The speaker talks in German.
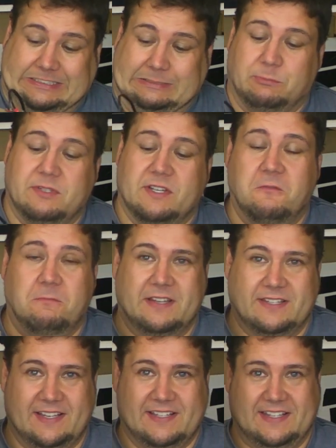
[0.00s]
Ich muss
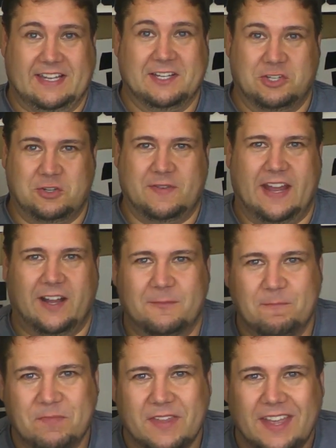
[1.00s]
aufpassen, das Ding ist schwer.
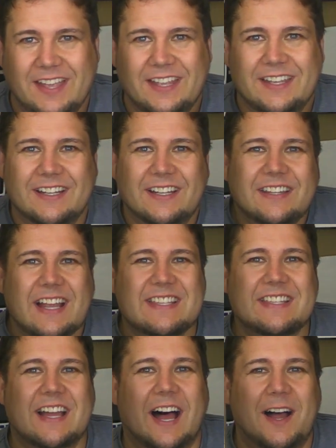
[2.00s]

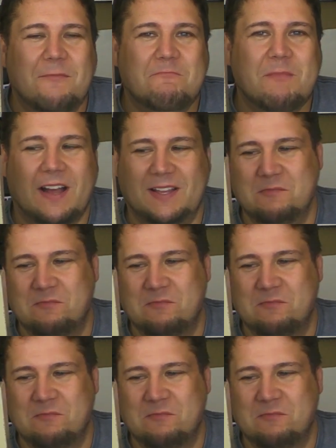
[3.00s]
Das da macht